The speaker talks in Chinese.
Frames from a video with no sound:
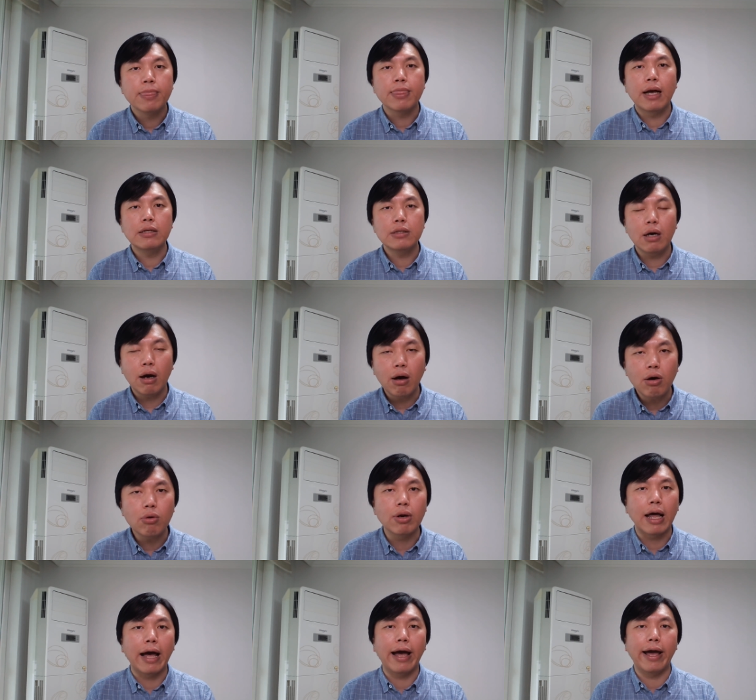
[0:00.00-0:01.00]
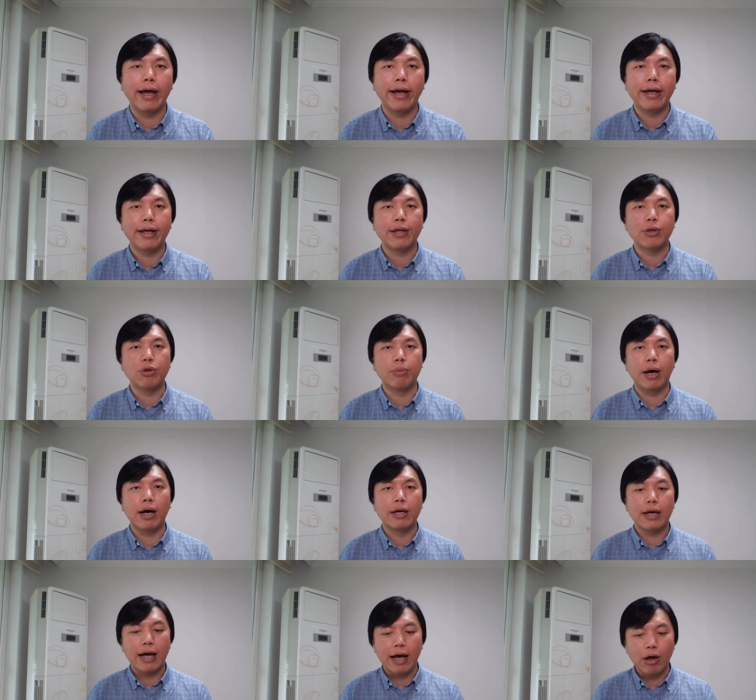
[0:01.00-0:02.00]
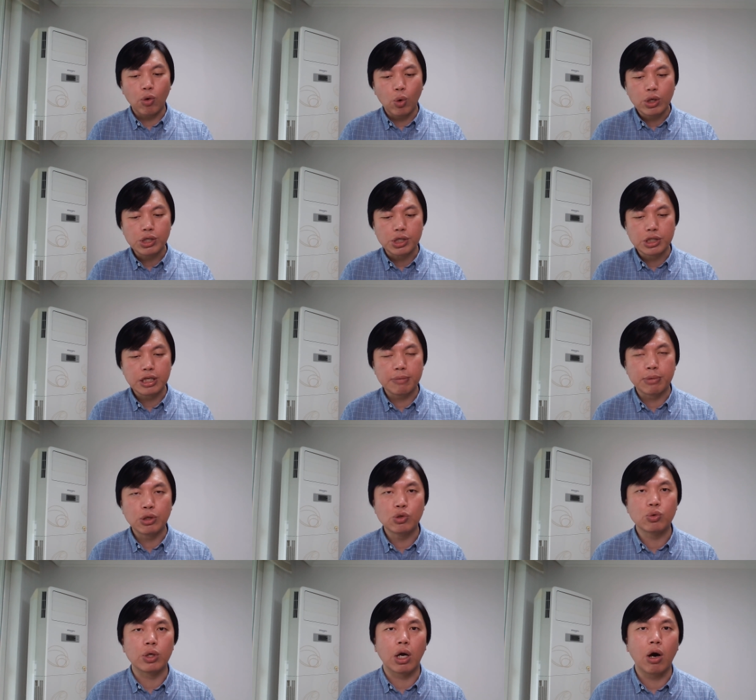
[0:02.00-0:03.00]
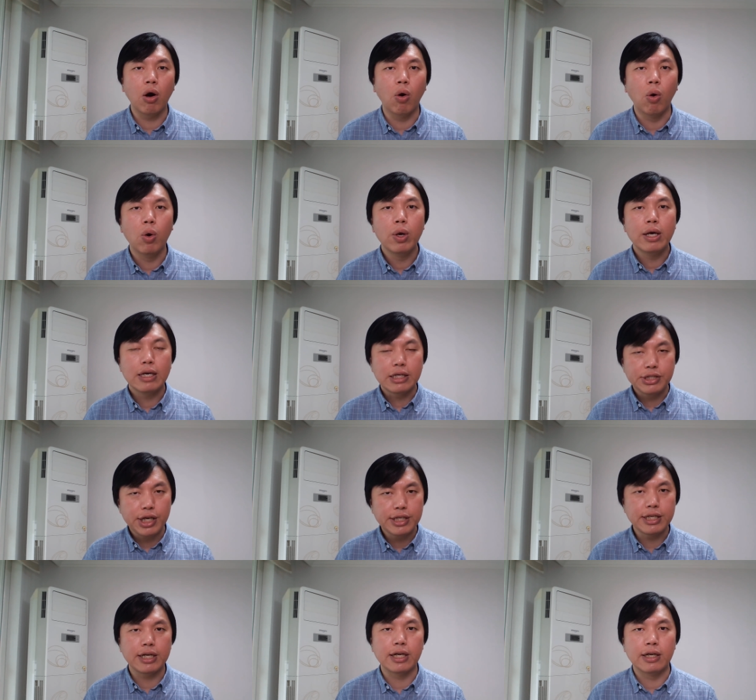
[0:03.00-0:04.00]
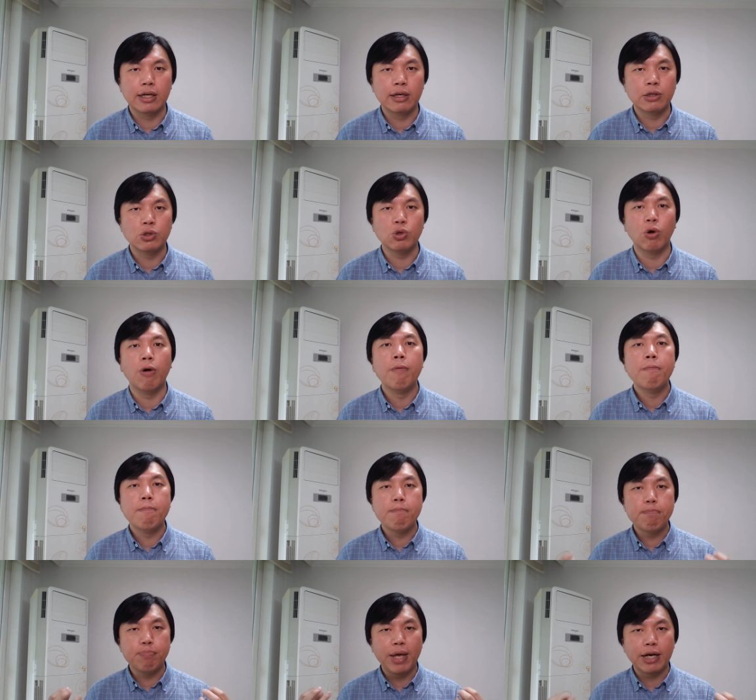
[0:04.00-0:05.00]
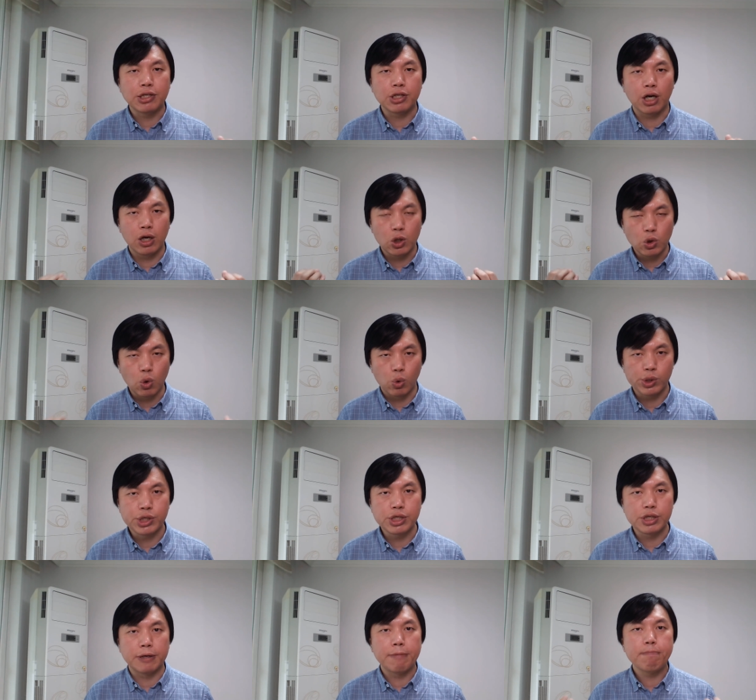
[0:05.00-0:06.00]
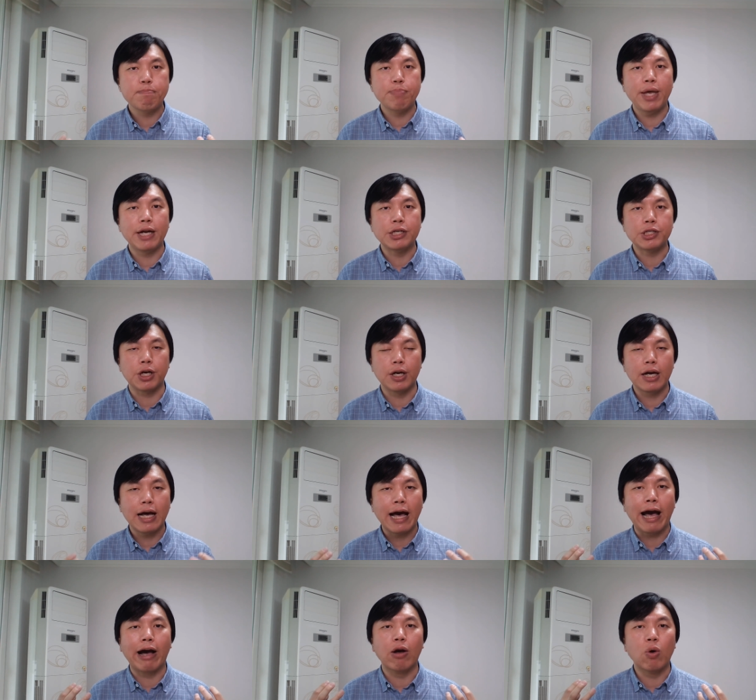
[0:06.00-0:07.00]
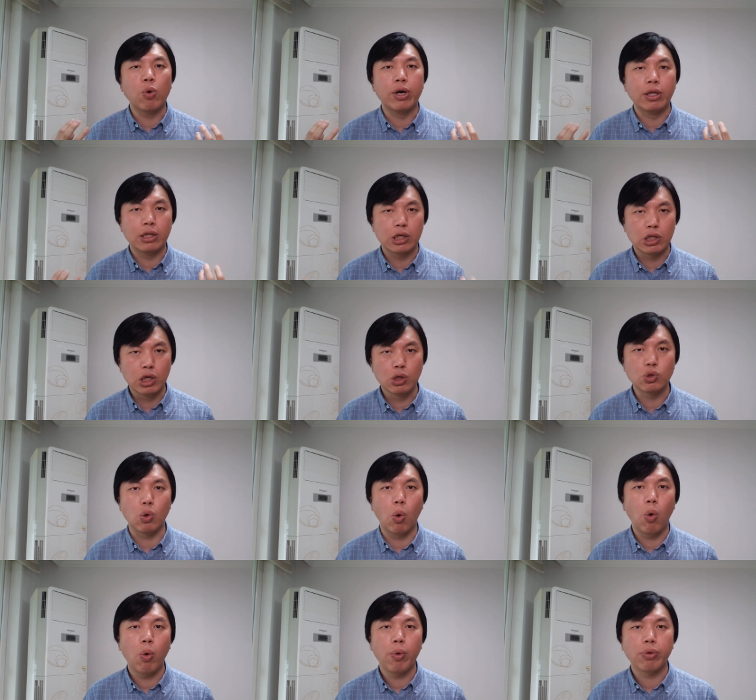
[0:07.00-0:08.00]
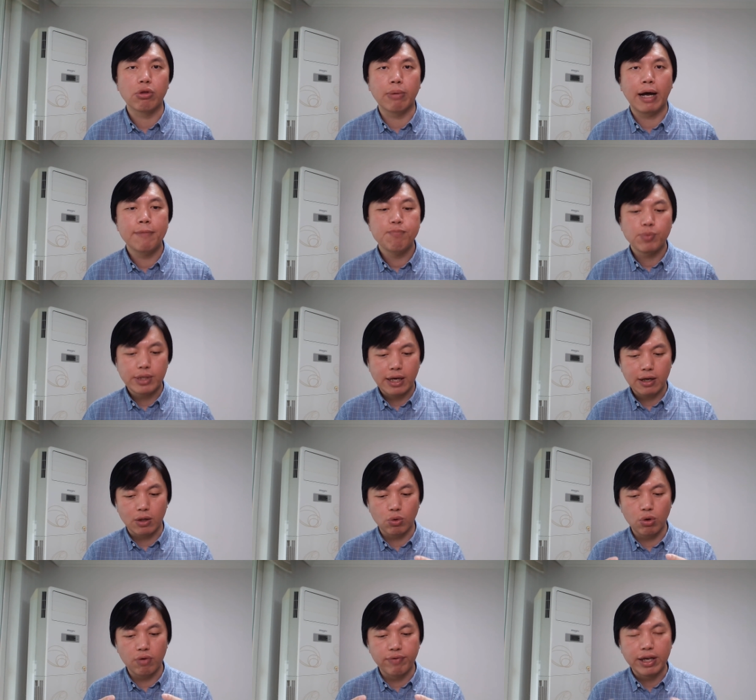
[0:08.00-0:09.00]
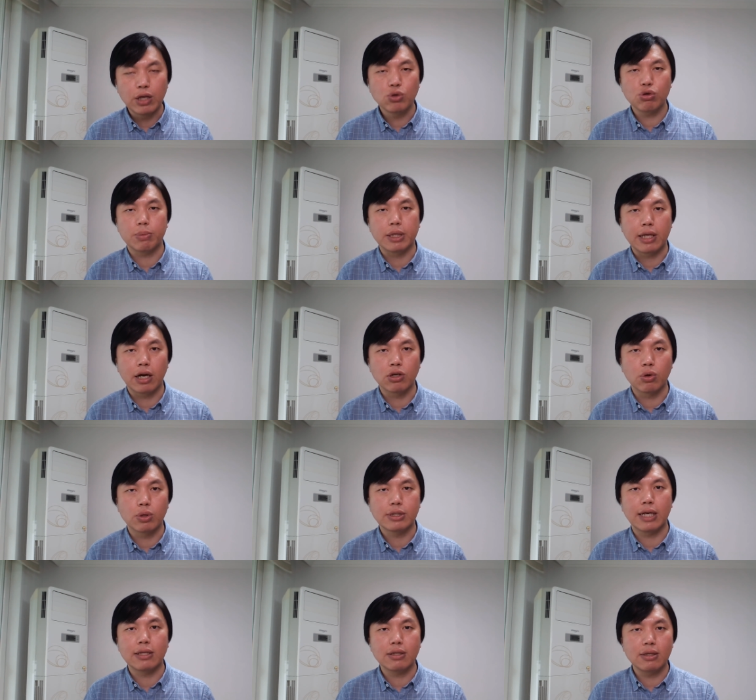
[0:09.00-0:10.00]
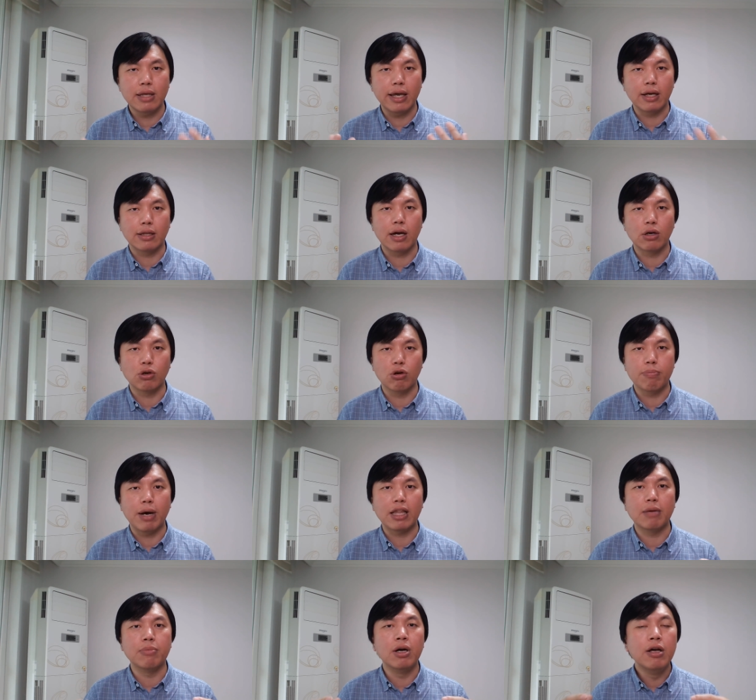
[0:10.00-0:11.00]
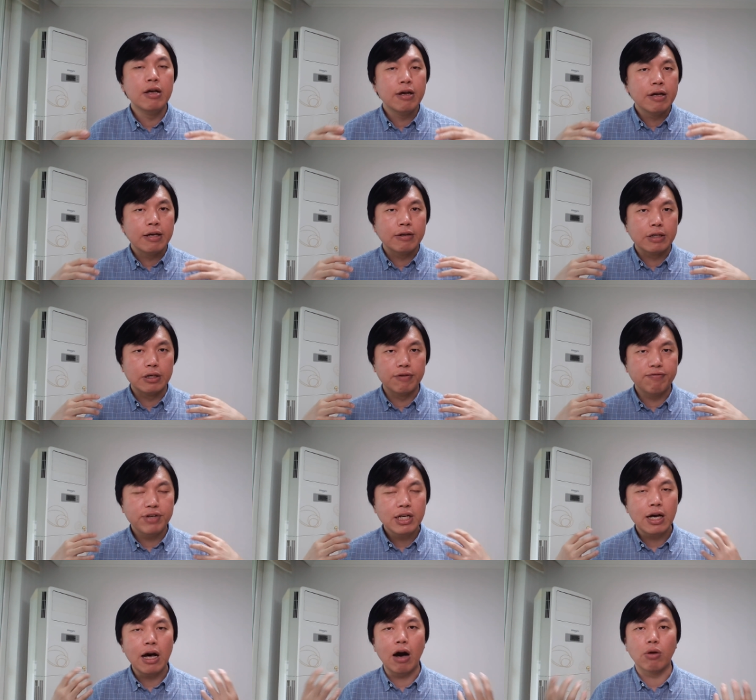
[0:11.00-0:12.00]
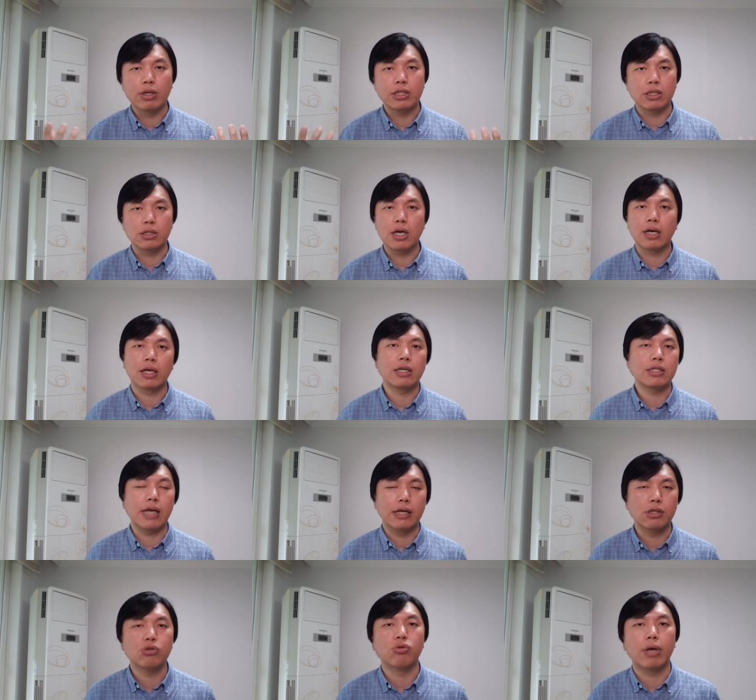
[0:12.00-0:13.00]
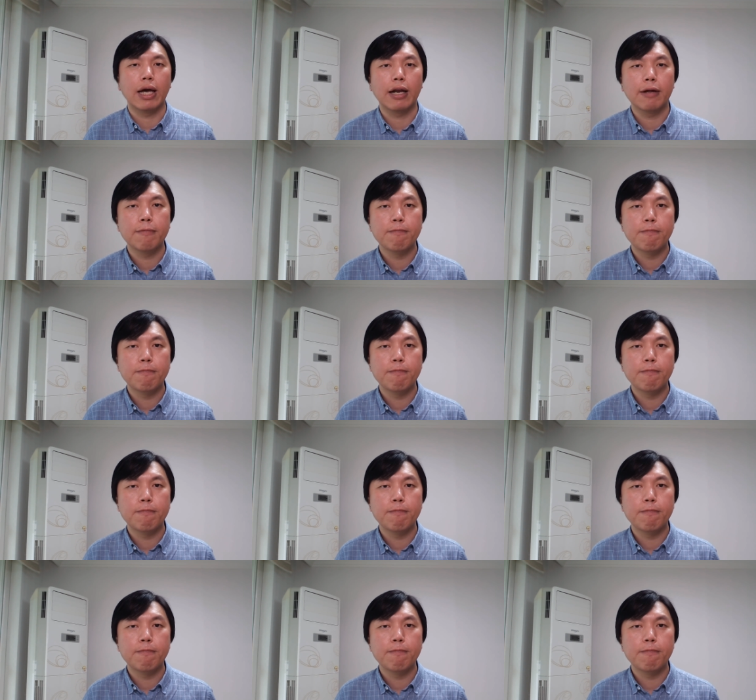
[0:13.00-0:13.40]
但是后来，对吧？韩国实现民主以后，这些人呢就。变成了勇士，变成了韩国人的英雄，对吧？在很多文艺作品当中，在电影当中，把他们以非常好的形象给展示出来了。